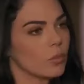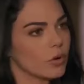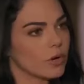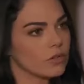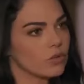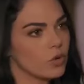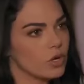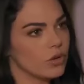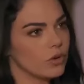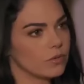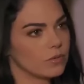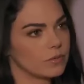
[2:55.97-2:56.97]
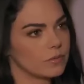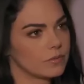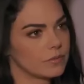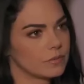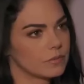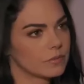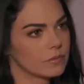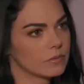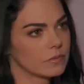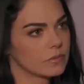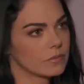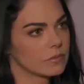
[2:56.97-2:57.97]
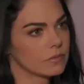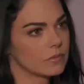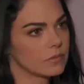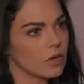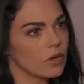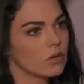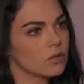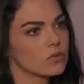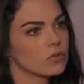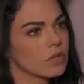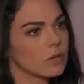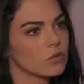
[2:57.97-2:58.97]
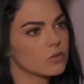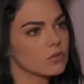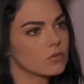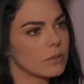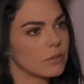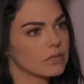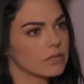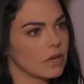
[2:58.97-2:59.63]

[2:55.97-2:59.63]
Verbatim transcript: Porque você e eu nos gostamos